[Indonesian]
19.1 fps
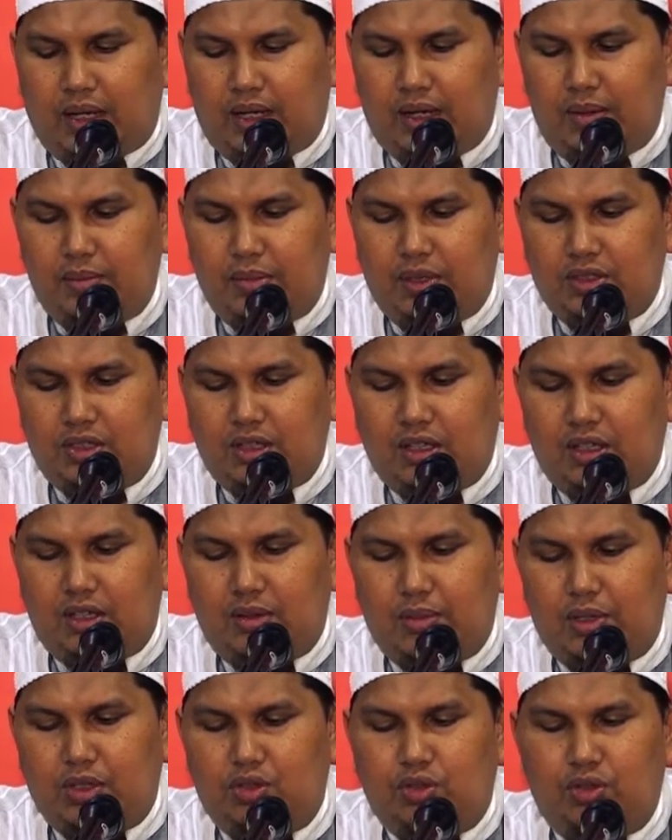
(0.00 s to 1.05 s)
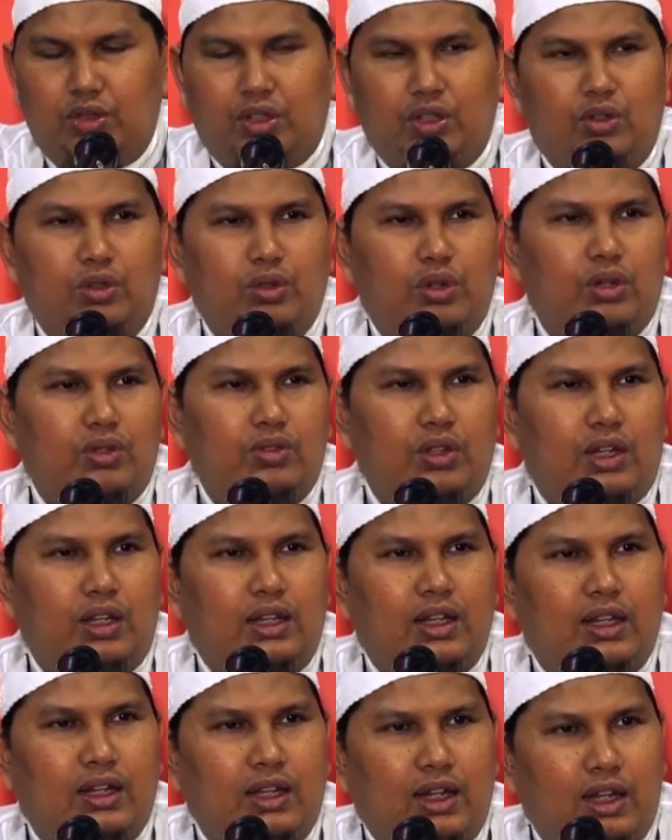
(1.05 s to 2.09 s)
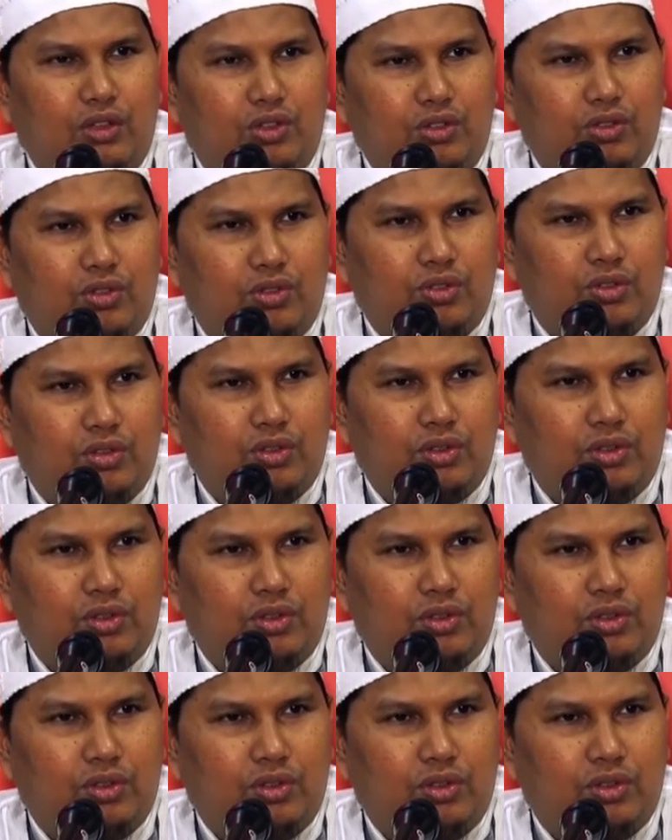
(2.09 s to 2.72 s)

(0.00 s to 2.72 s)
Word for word: Maka masukkan masuk itu harus ada nas.